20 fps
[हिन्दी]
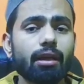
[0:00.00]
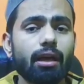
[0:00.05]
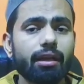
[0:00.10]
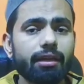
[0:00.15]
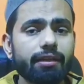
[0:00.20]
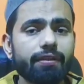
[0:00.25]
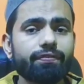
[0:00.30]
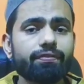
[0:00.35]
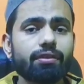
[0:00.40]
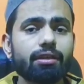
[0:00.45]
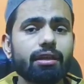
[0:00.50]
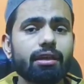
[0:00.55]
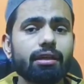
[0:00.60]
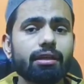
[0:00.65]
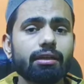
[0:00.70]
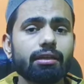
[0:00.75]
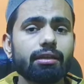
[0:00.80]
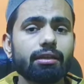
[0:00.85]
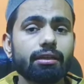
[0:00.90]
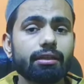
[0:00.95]
हनीफ का
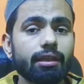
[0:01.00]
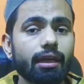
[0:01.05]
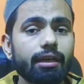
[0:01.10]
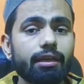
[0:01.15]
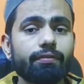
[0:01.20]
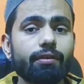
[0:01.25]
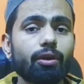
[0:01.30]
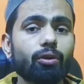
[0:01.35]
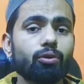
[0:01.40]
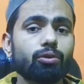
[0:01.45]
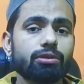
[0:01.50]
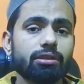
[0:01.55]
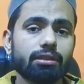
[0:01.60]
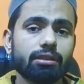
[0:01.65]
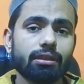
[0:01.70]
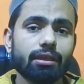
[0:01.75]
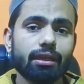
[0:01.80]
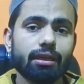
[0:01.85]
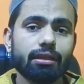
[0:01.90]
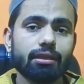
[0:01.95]
क्या रिवॉर्ड हो
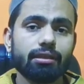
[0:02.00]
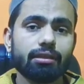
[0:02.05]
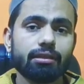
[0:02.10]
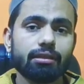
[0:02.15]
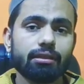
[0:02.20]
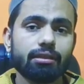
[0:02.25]
सकता है